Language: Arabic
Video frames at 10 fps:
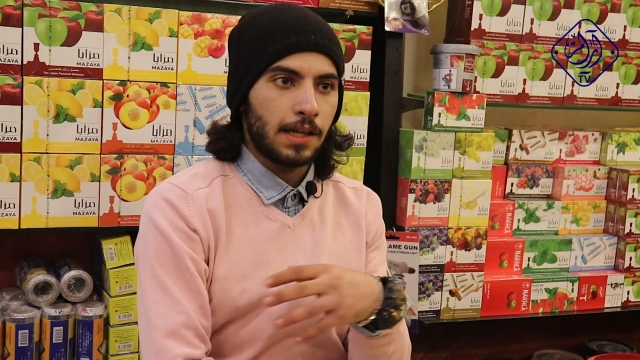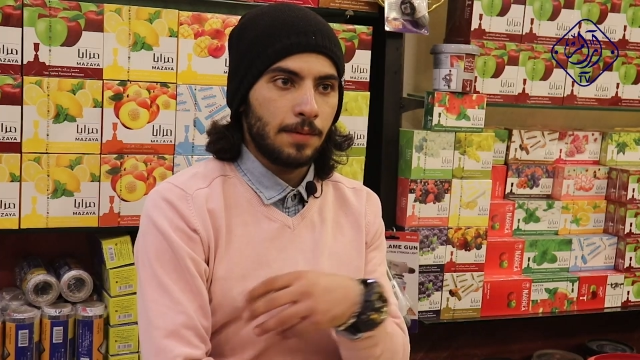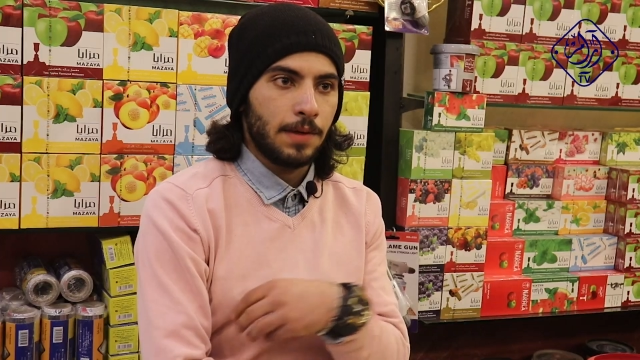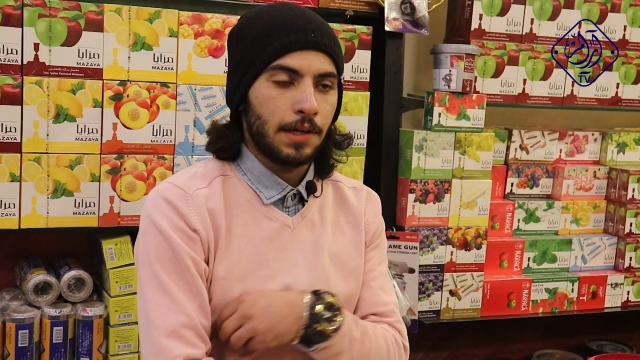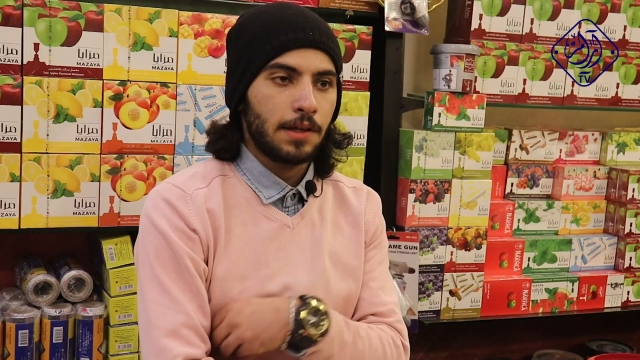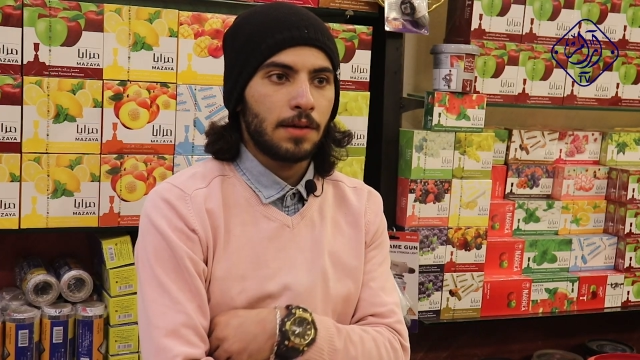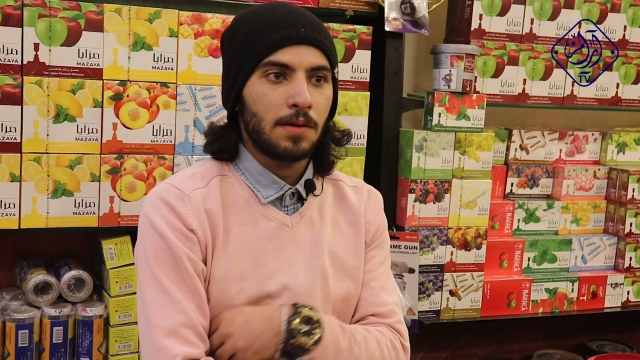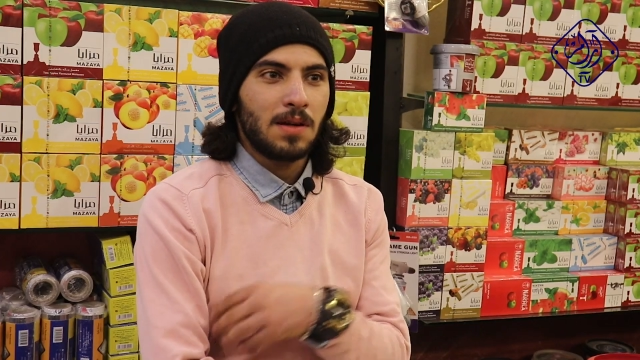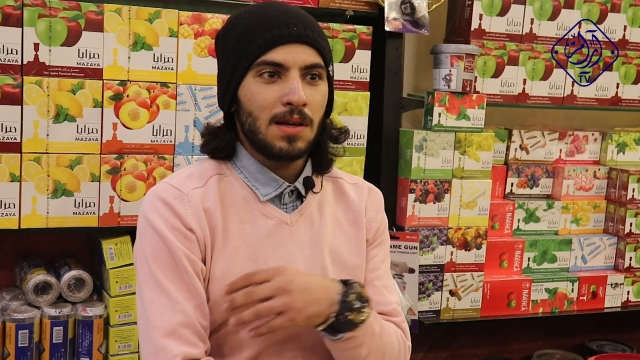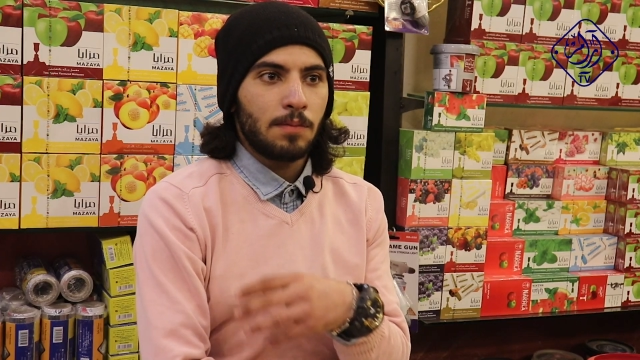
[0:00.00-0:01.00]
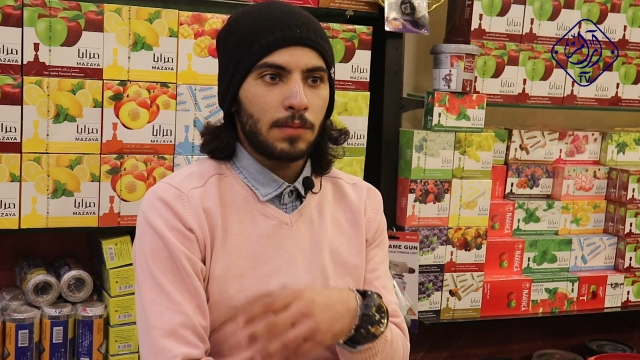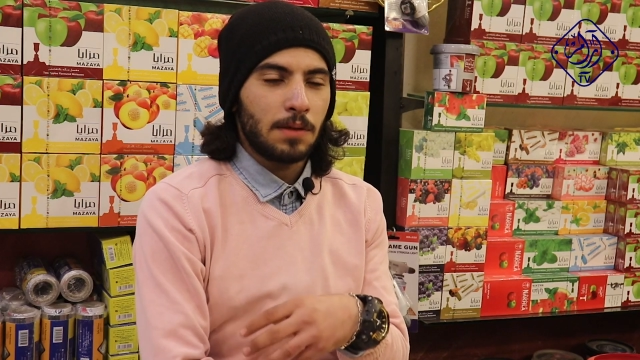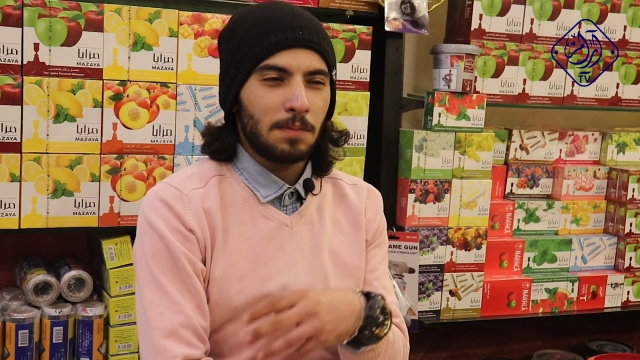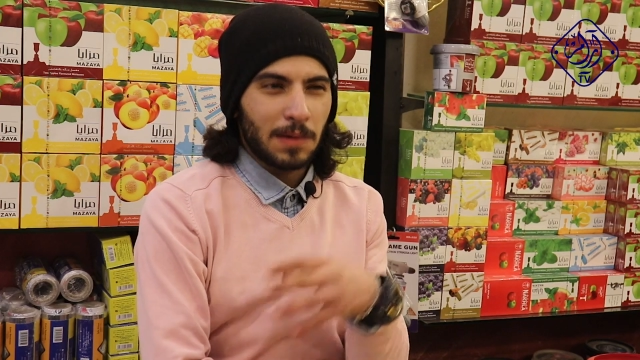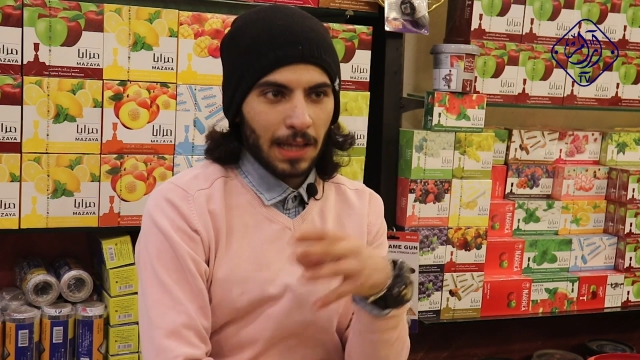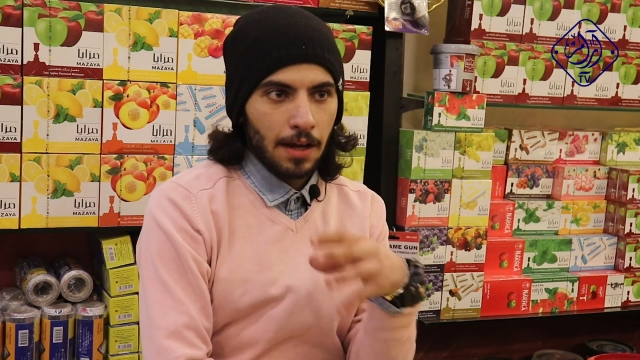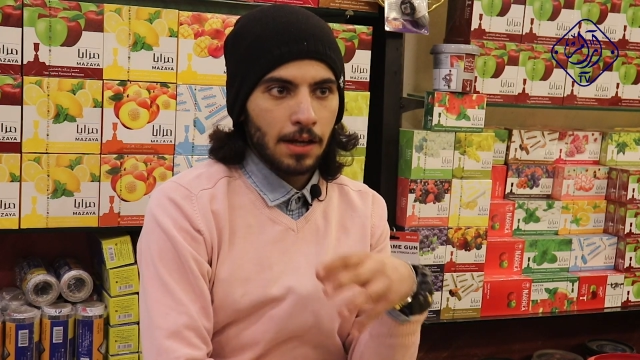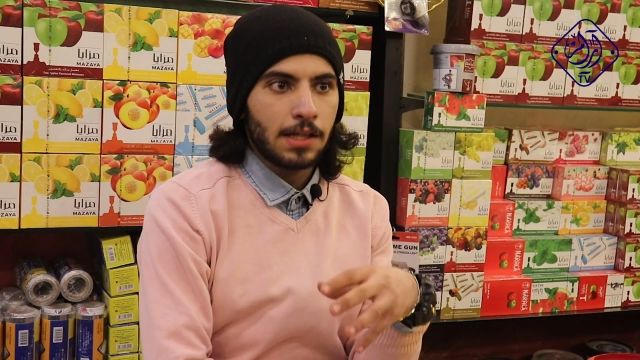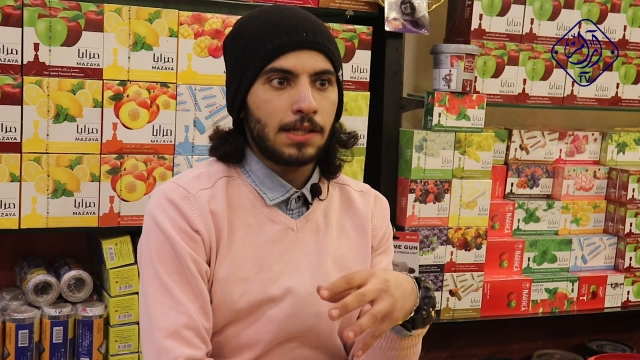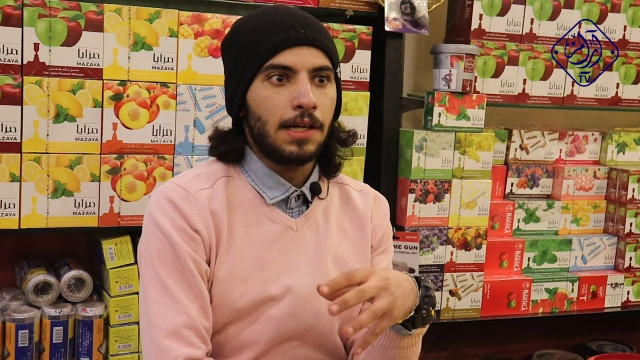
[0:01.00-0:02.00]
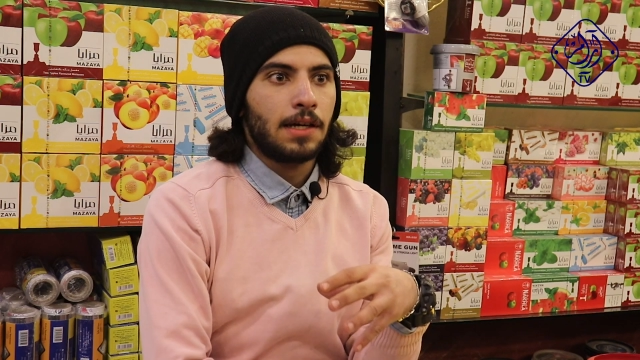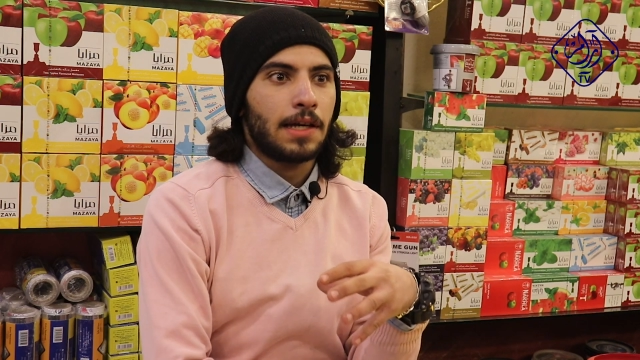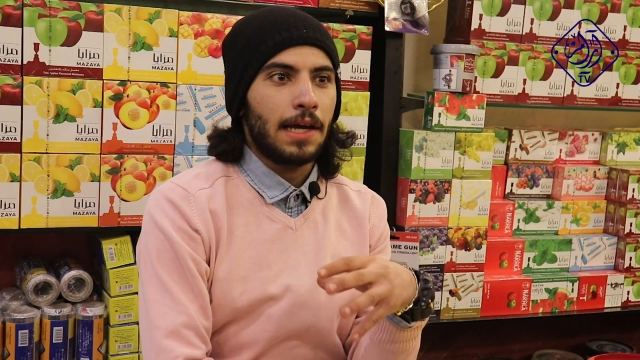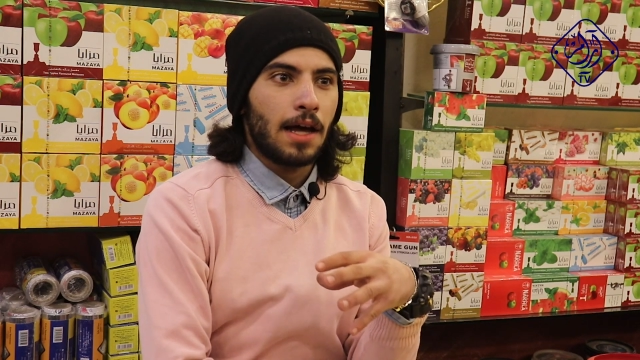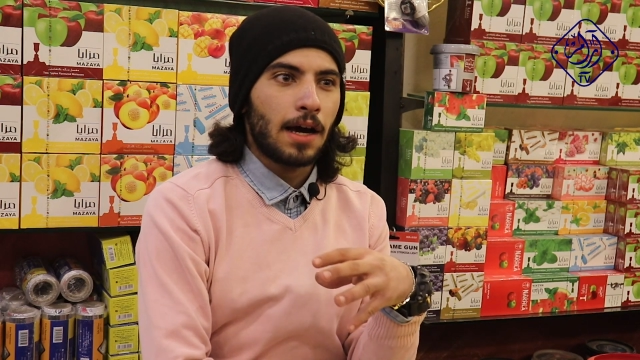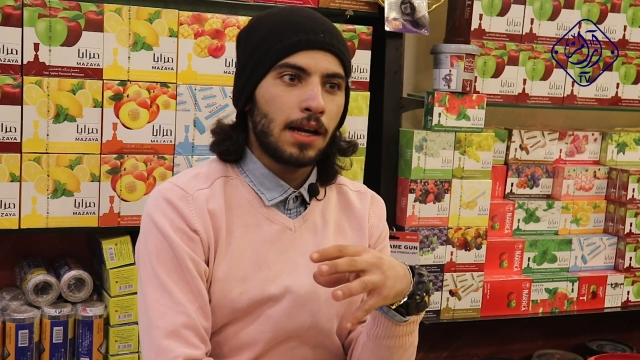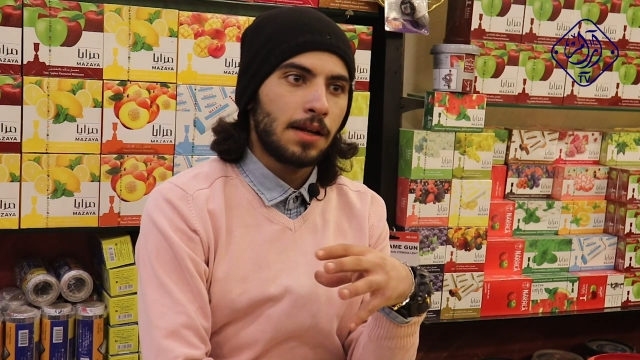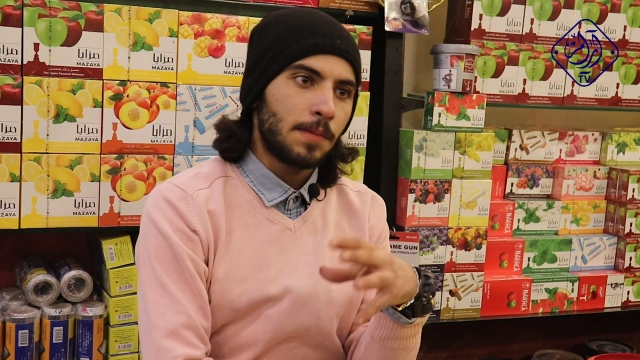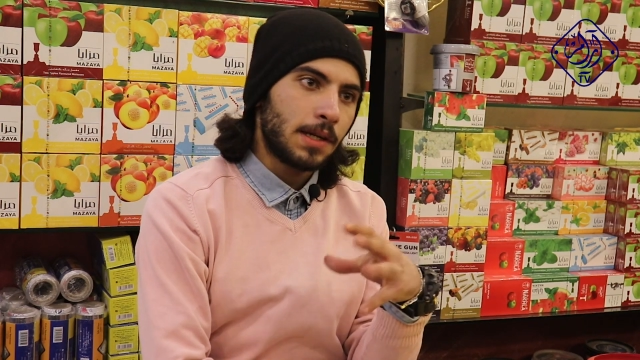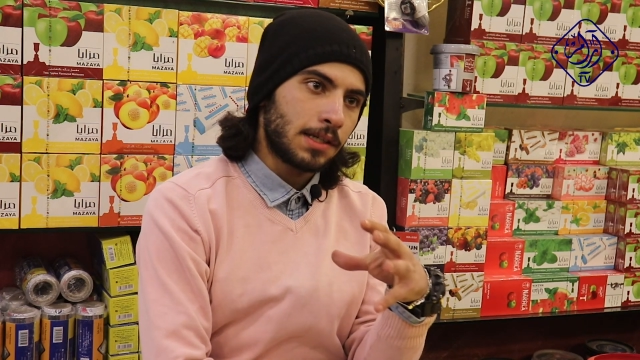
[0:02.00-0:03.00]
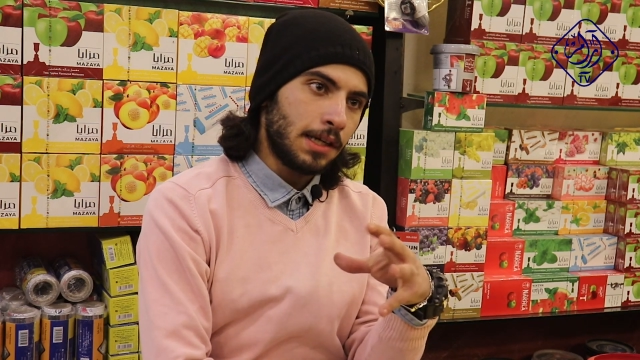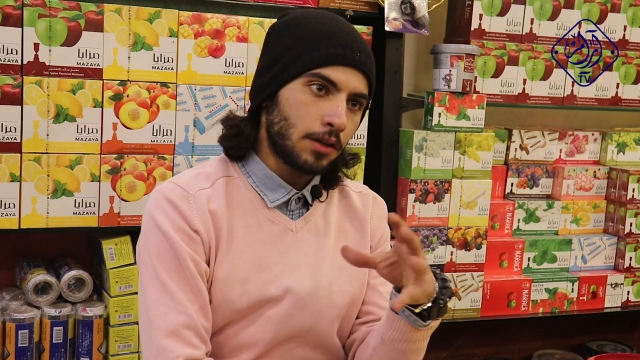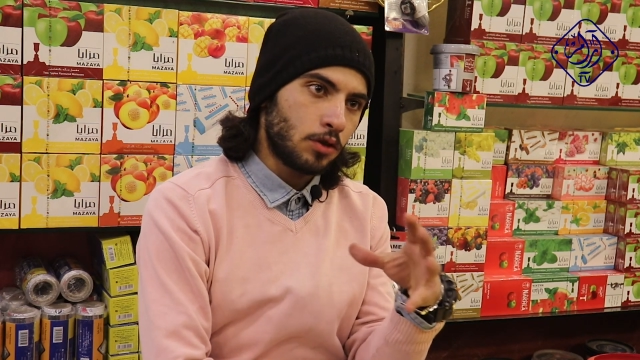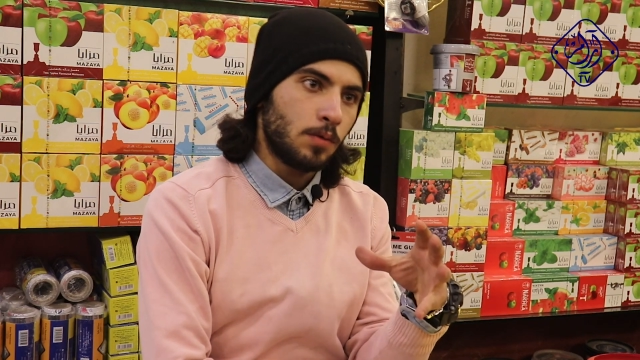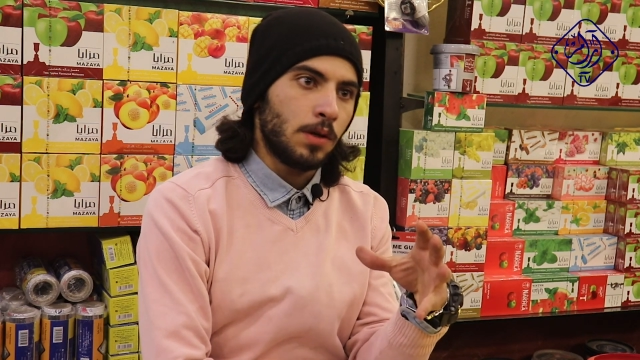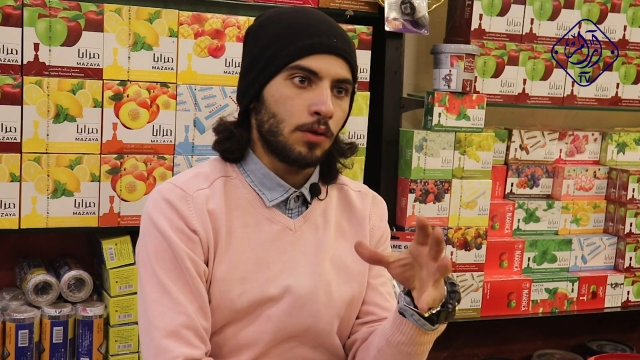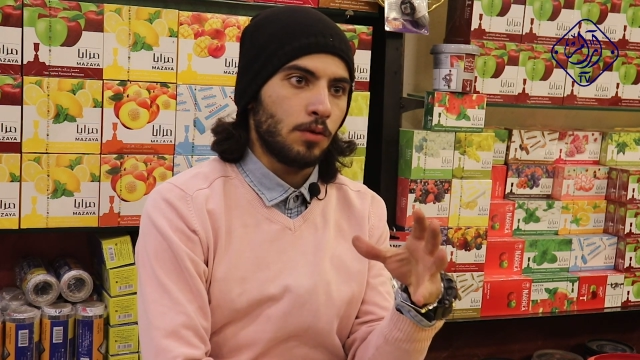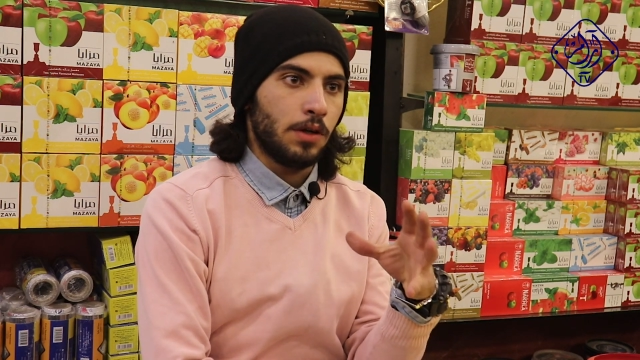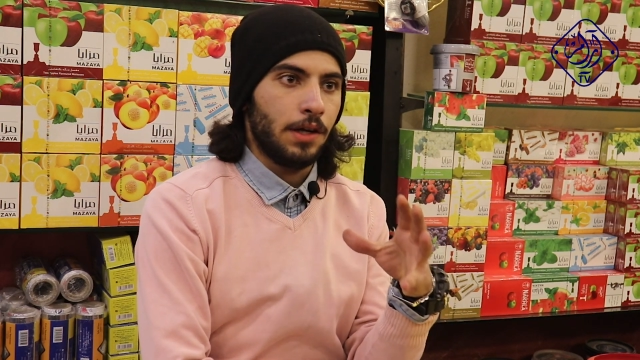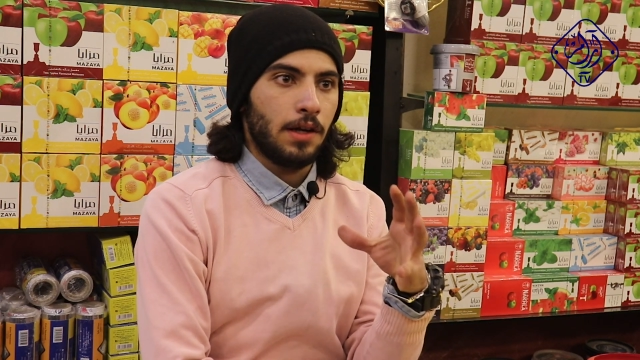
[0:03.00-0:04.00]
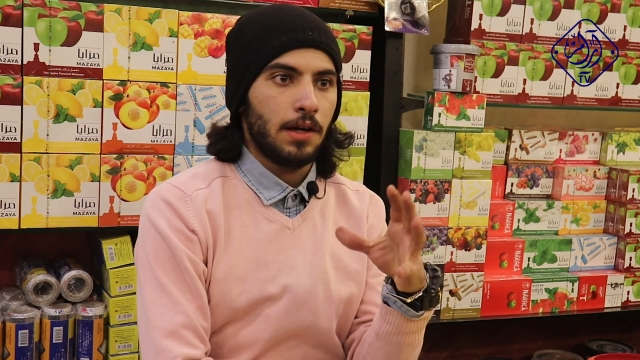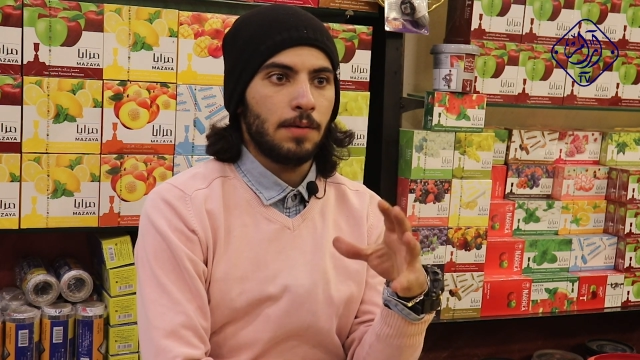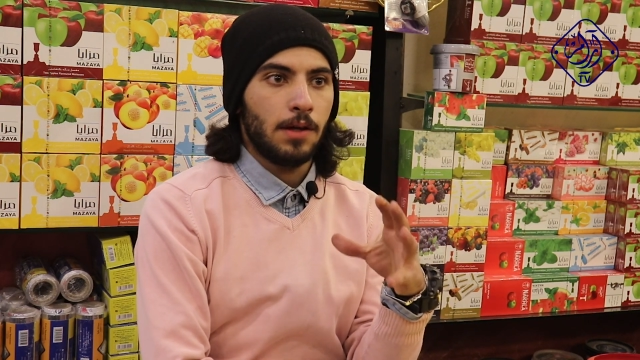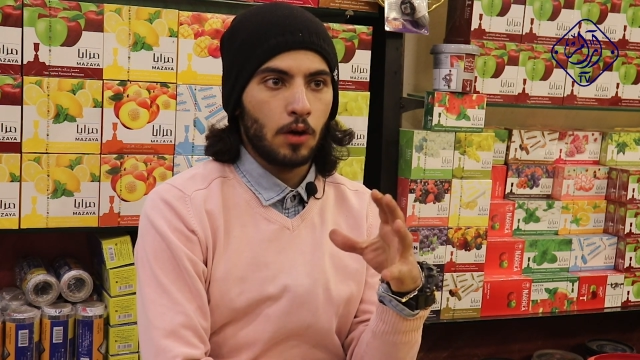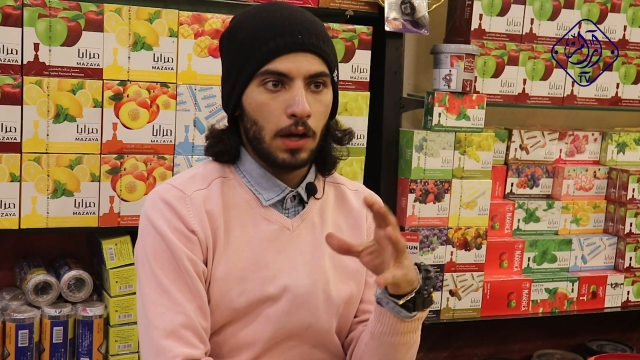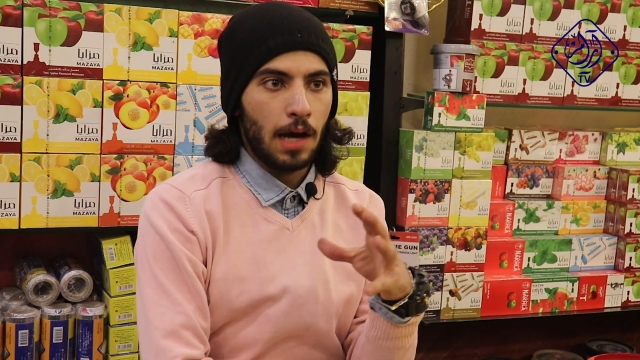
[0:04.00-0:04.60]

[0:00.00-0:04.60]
الكبيره تقلل السعر يعني اقل من سعر الجمله نقول احنا باللغه